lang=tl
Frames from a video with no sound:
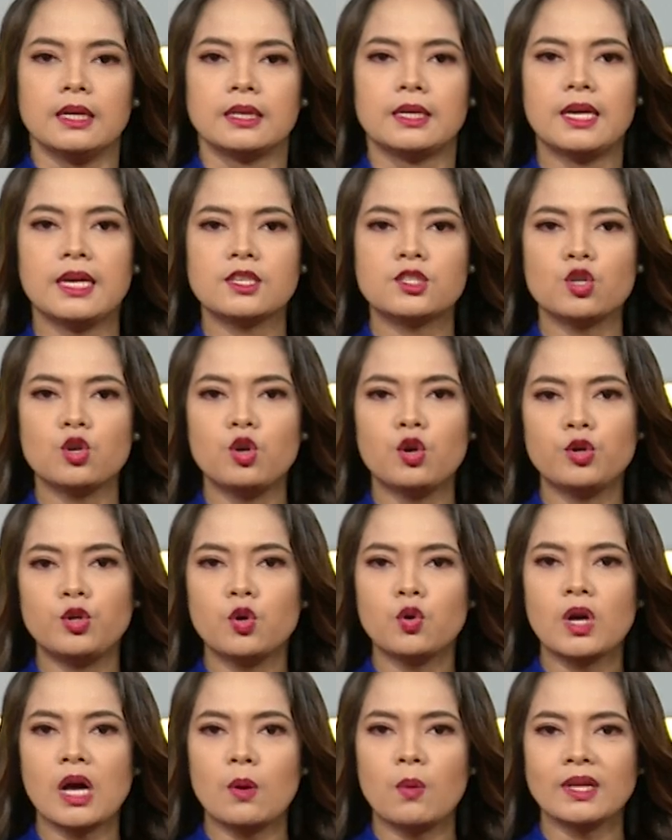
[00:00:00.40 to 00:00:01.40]
Gisulod
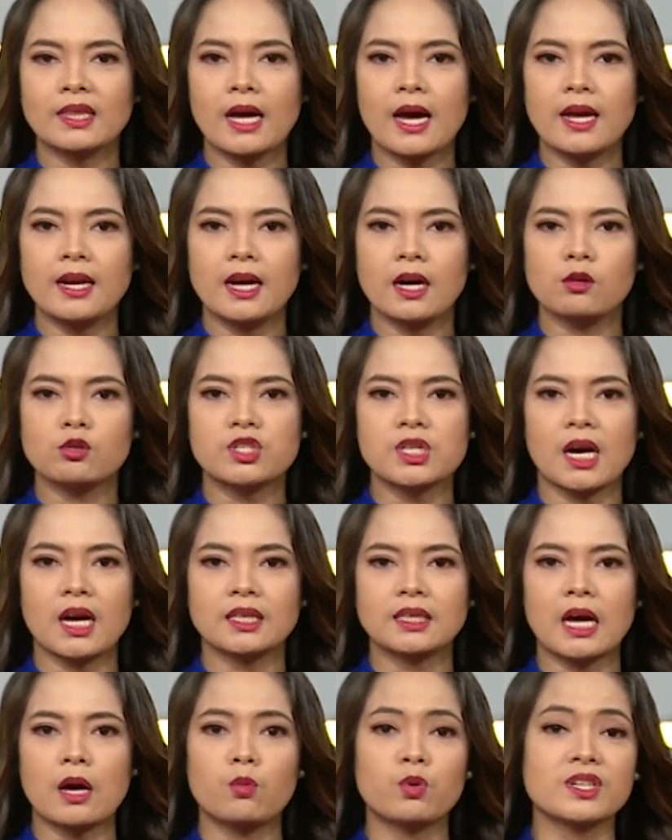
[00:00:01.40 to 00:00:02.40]
og kawatan ang usa
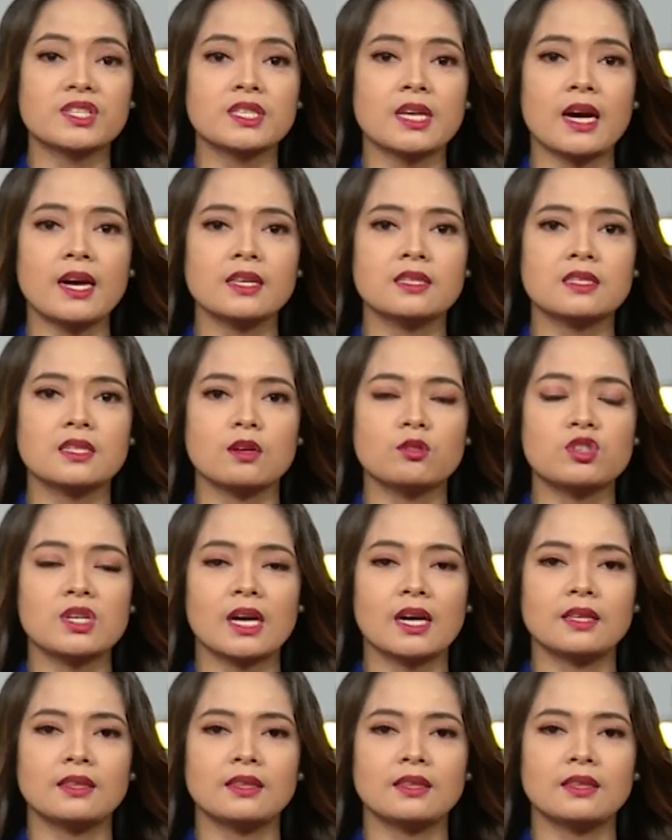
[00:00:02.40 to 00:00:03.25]
ka tower site sa usa